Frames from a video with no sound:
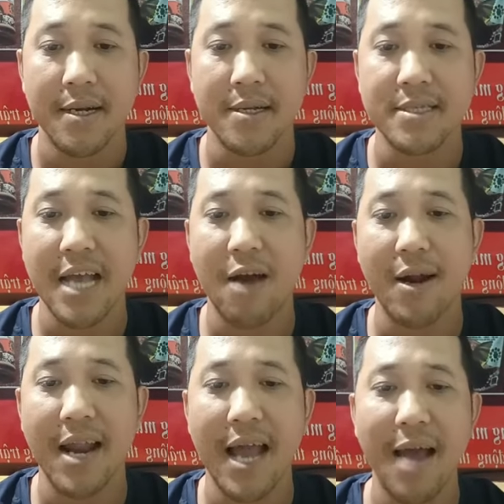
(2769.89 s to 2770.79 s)
sao
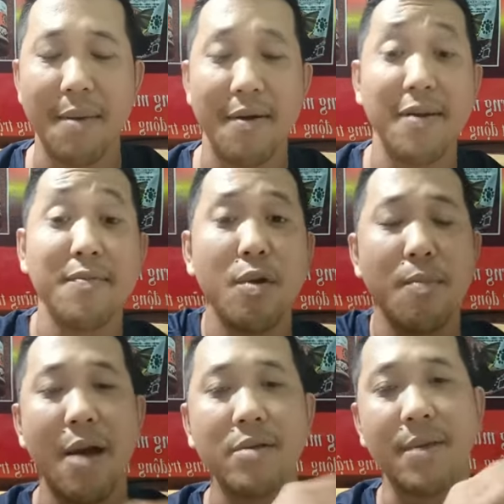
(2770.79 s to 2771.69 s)
anh like mà Facebook thông
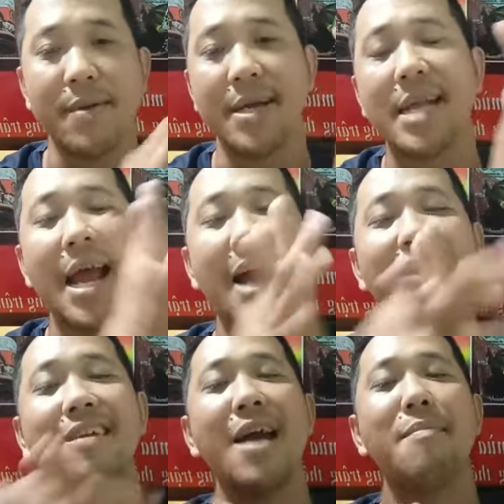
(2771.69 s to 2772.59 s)
báo, tại vì cái trang anh
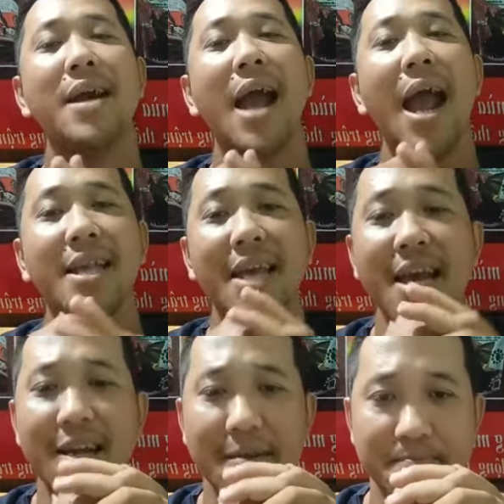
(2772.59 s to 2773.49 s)
nó đang bị hạn
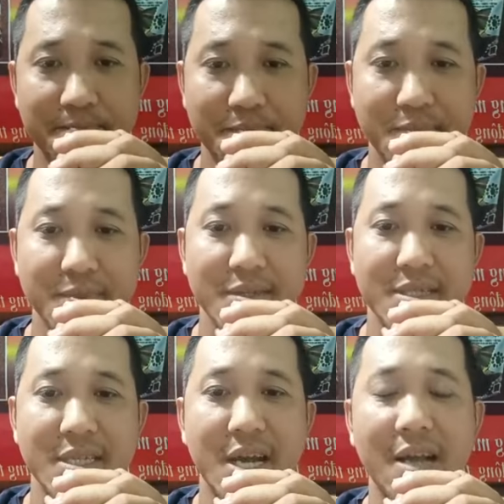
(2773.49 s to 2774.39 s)
chế đây,
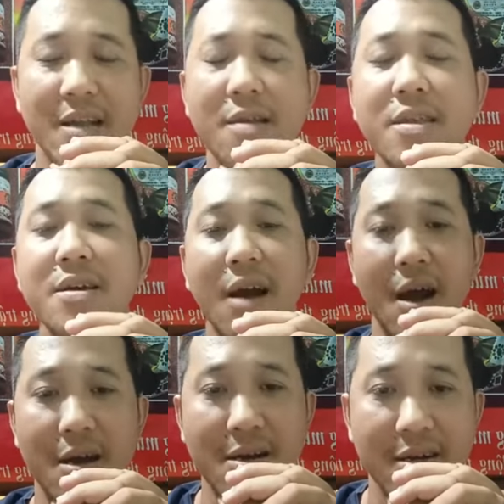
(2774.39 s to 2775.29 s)
nó chưa
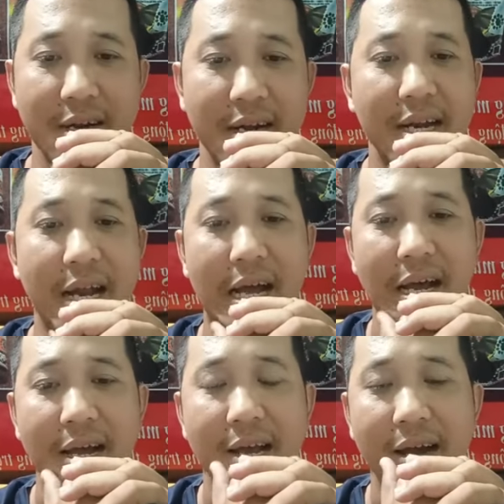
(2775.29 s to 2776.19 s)
gỡ nên là
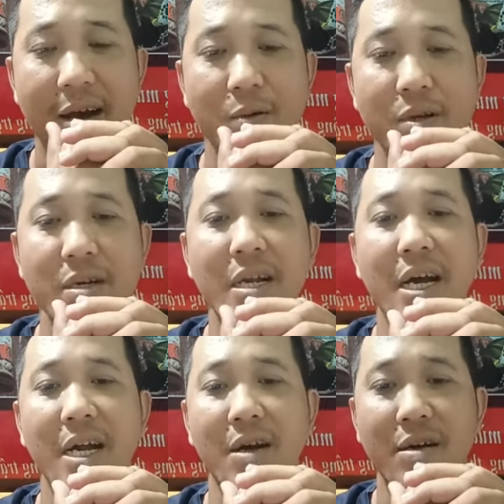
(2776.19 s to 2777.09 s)
hầu như là
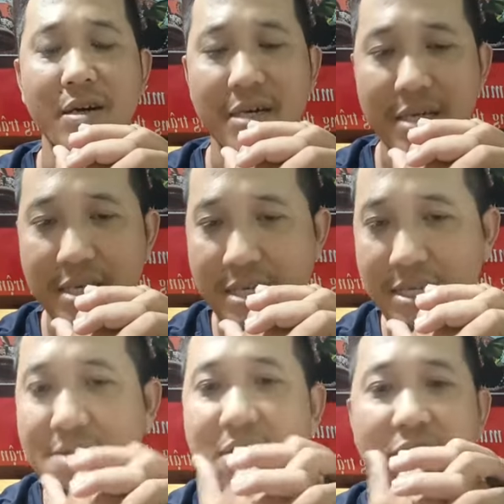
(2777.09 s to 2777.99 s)
nó
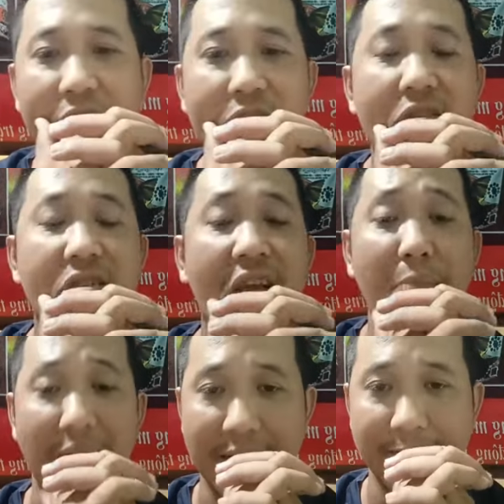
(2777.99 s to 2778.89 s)
chưa cho tương tác mạnh.